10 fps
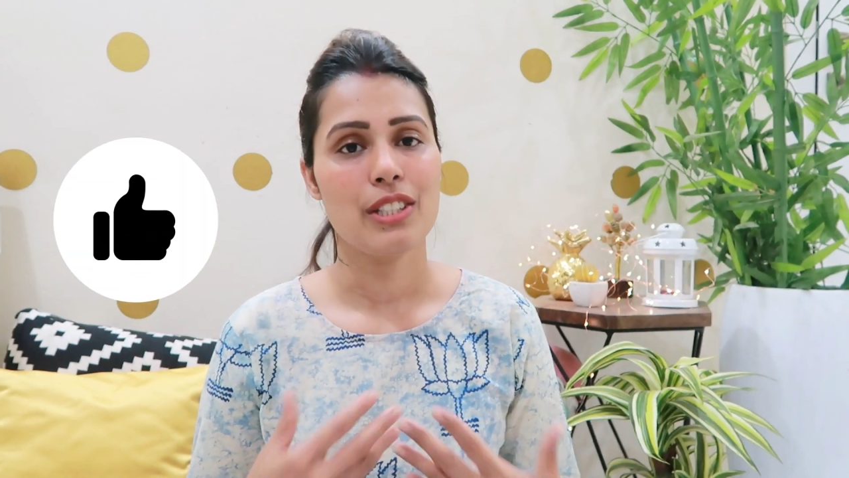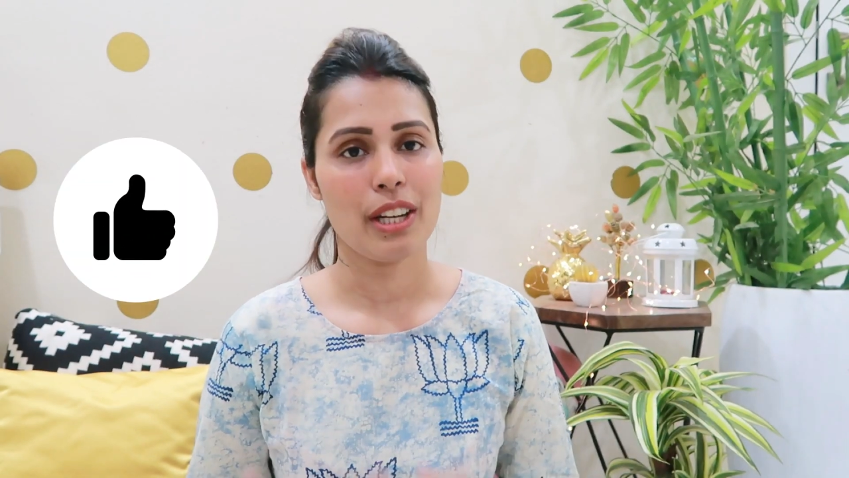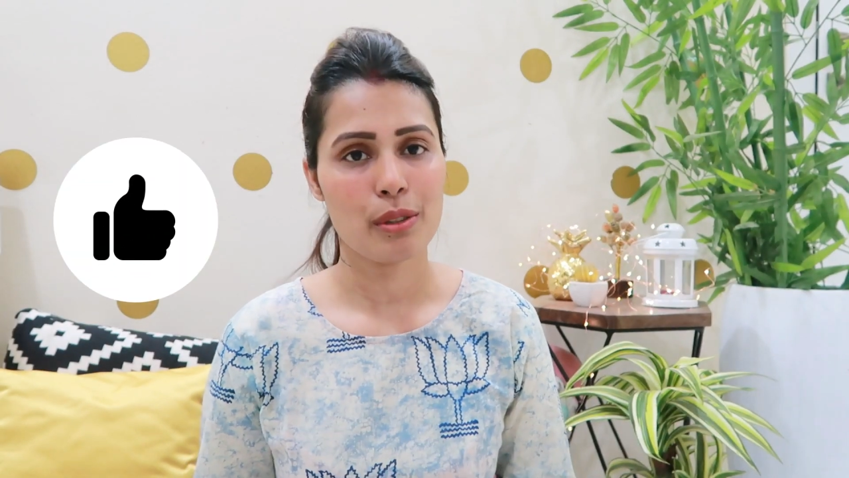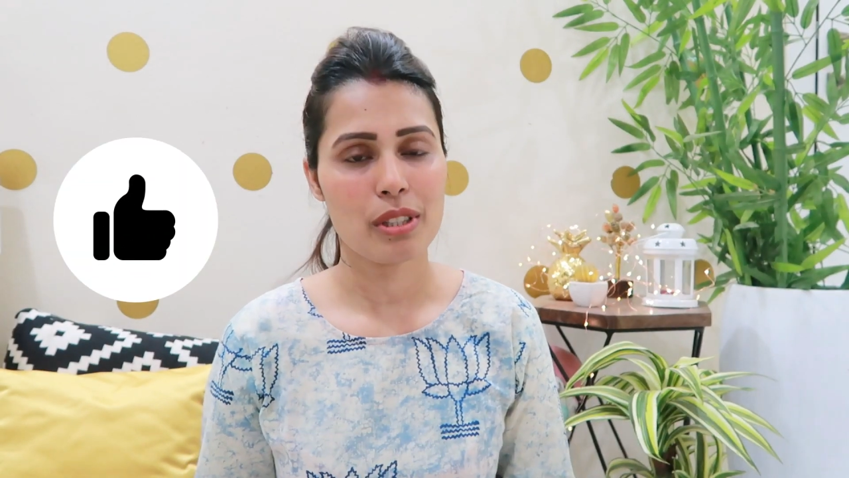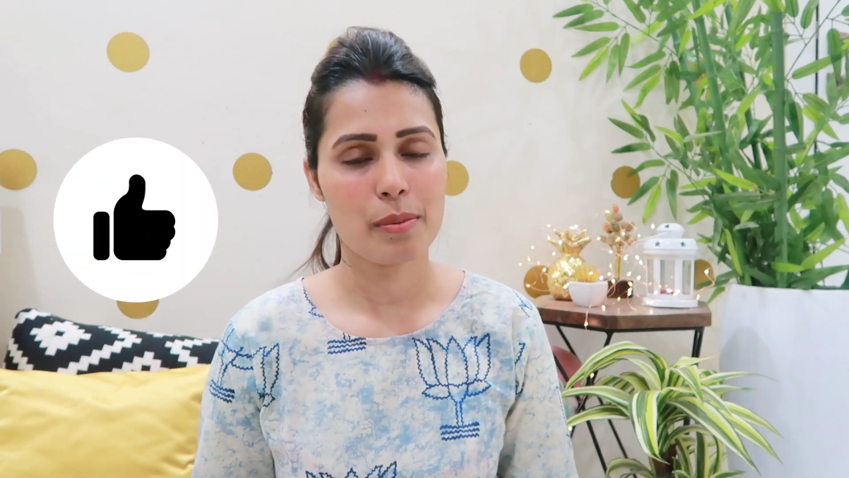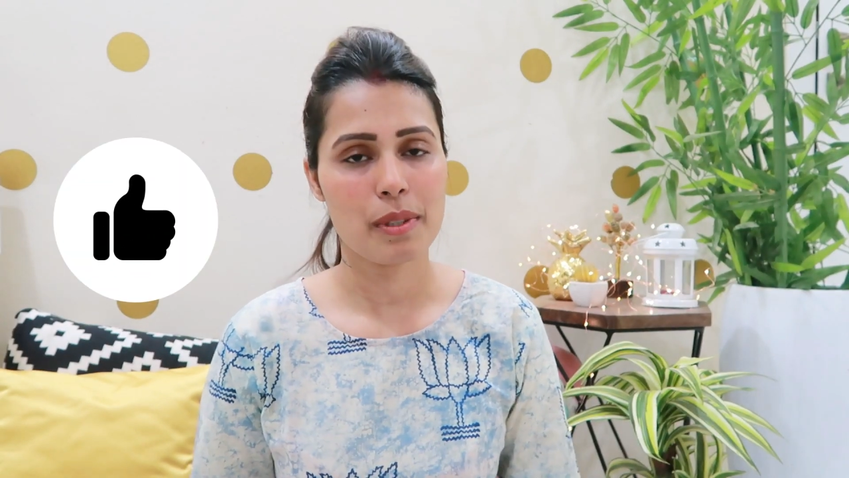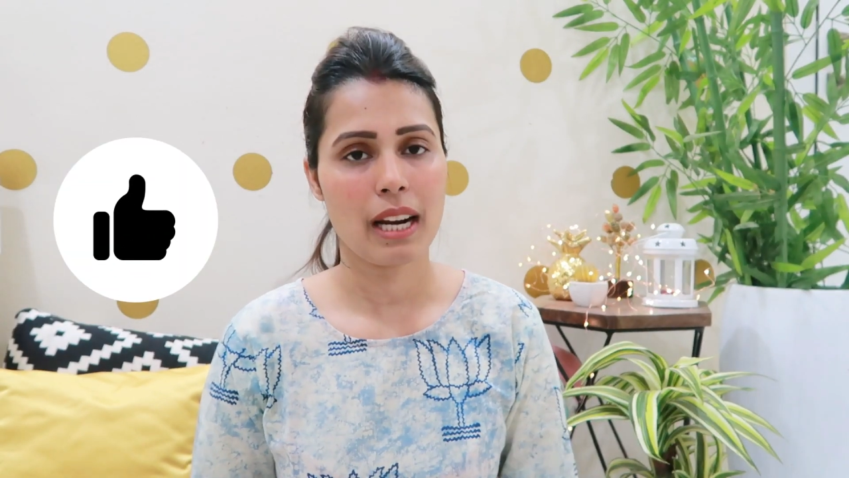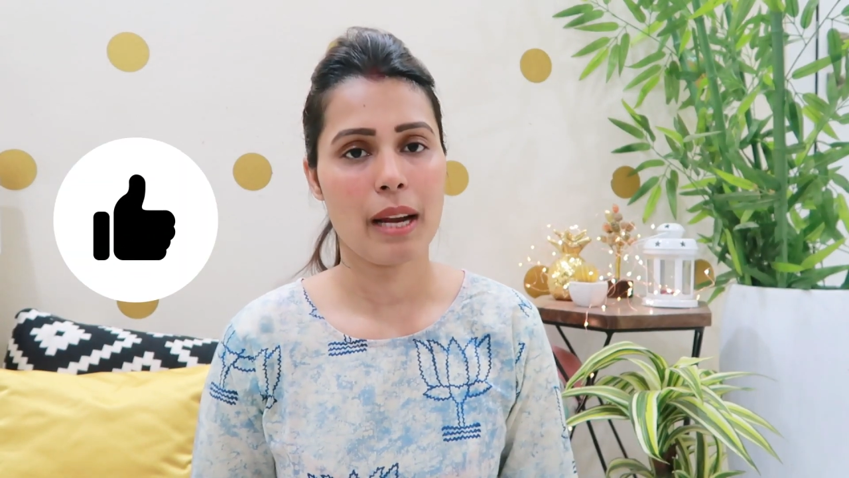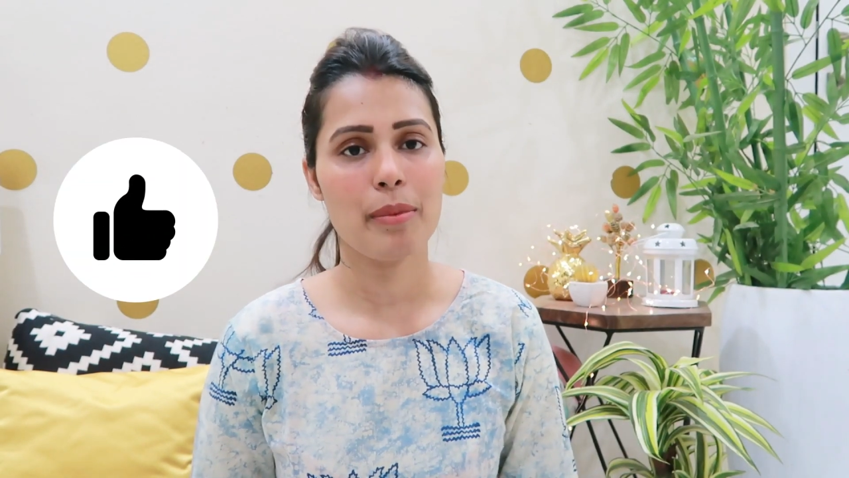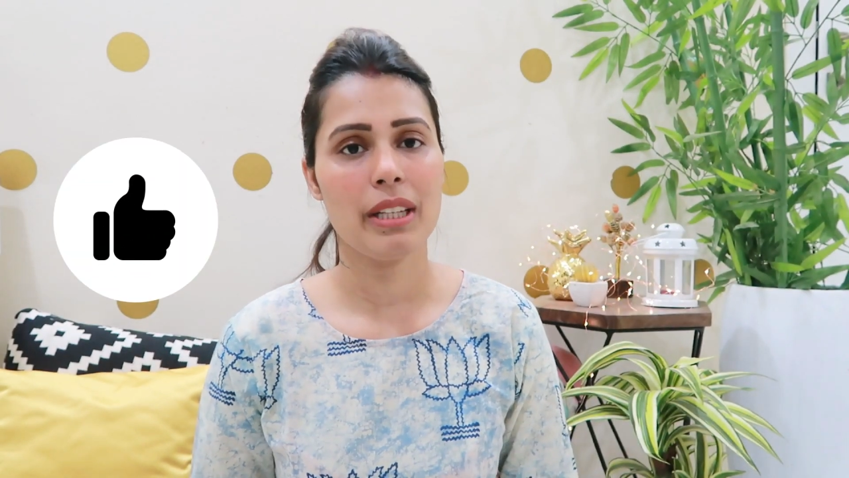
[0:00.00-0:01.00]
चैनल को
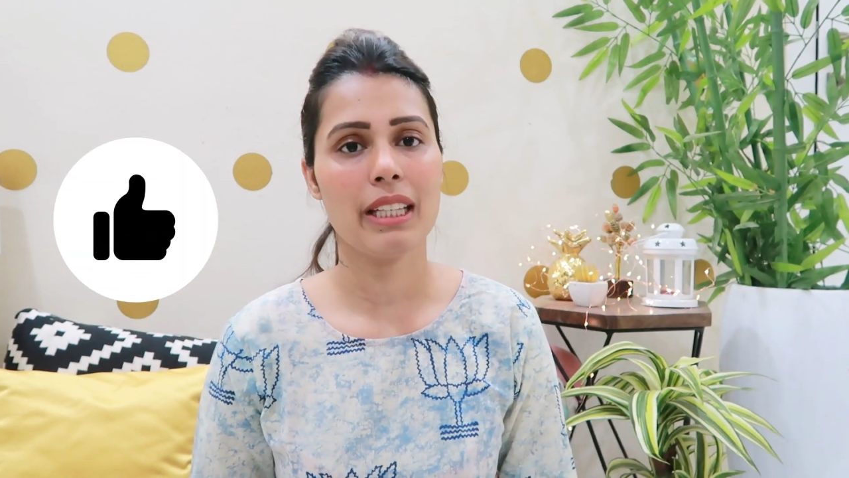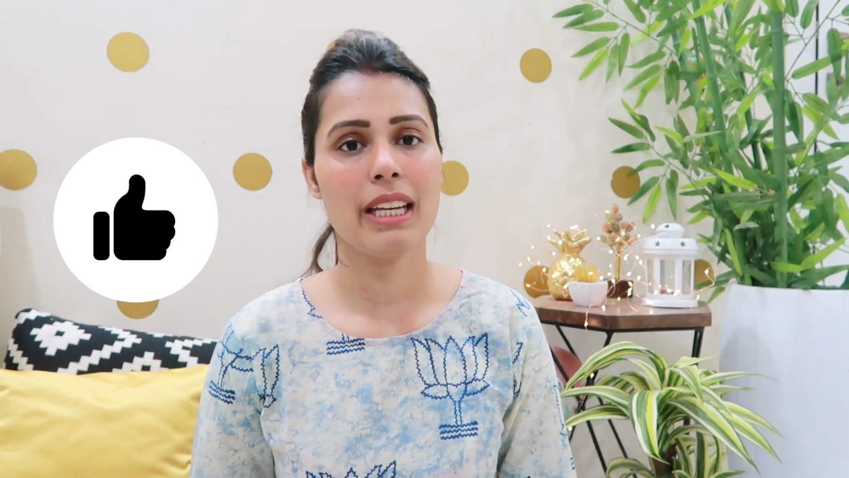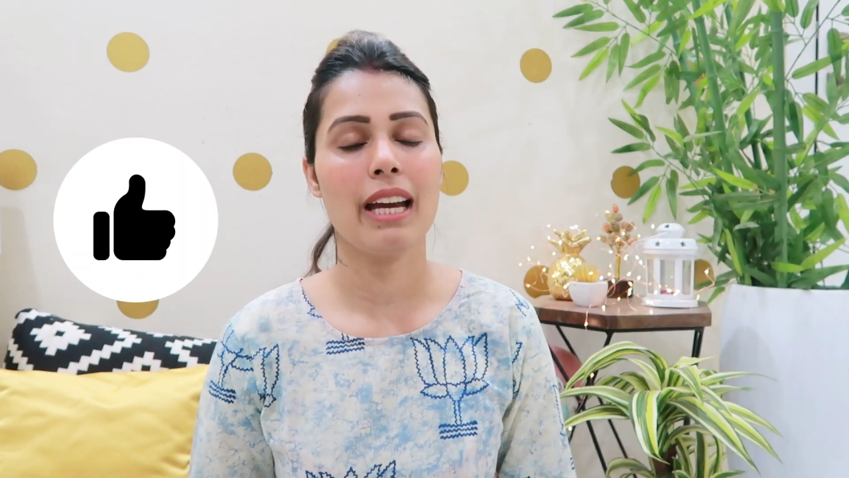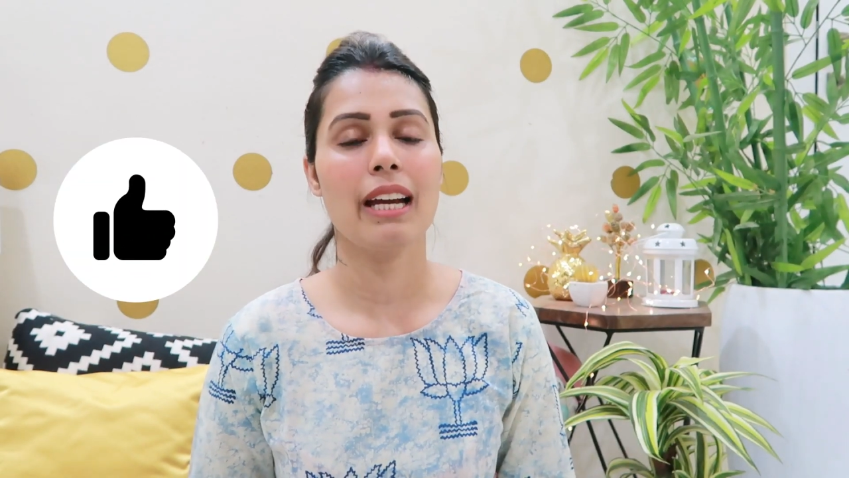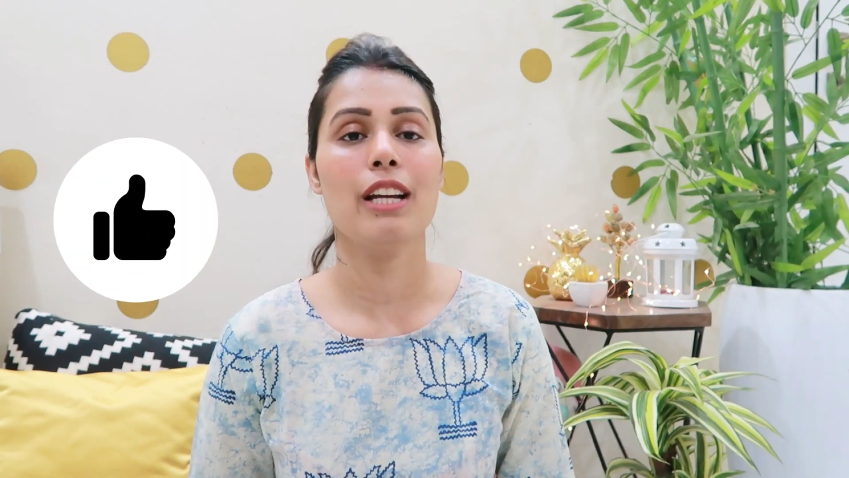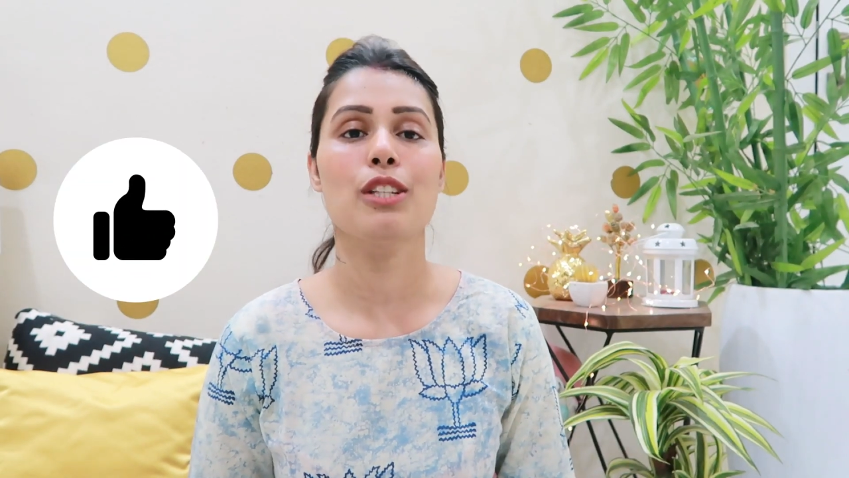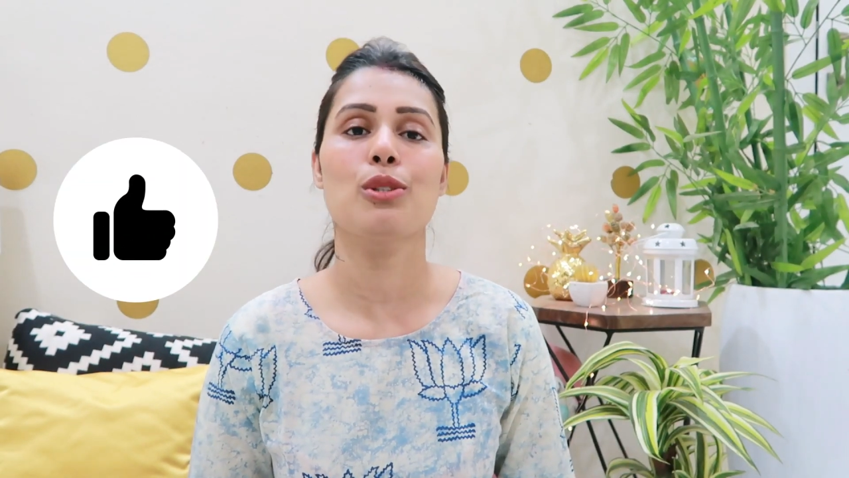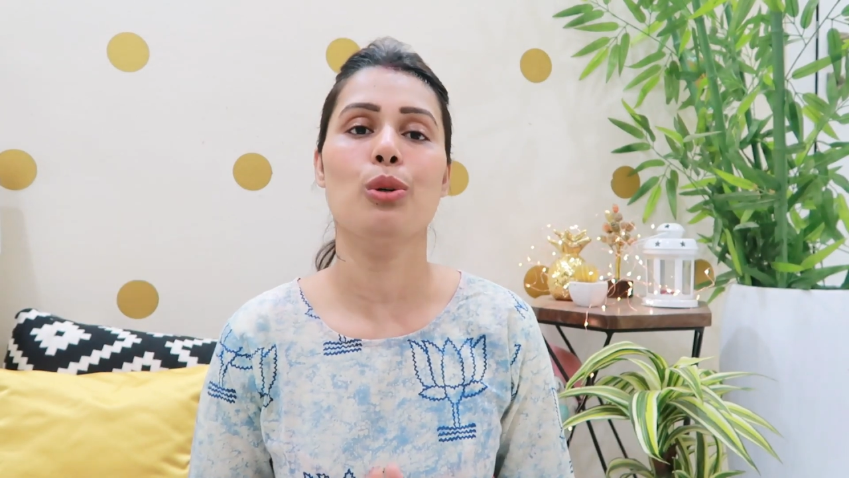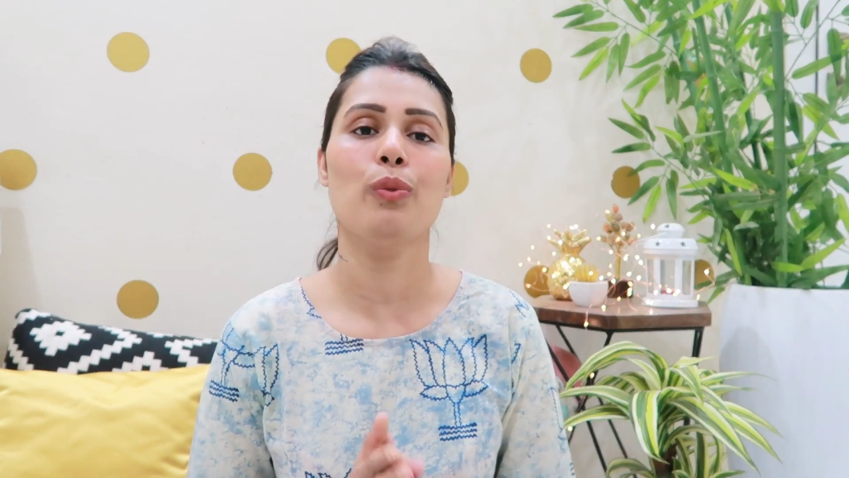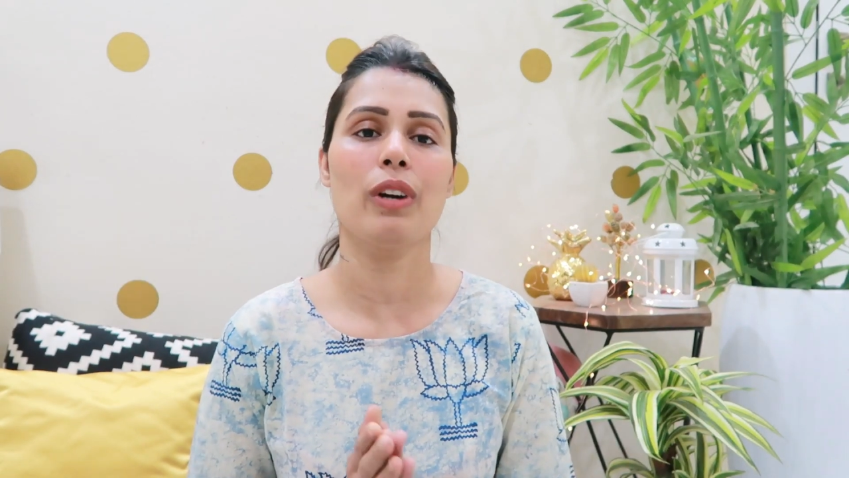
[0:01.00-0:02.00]
सब्सक्राइब नहीं किया है गाइज तो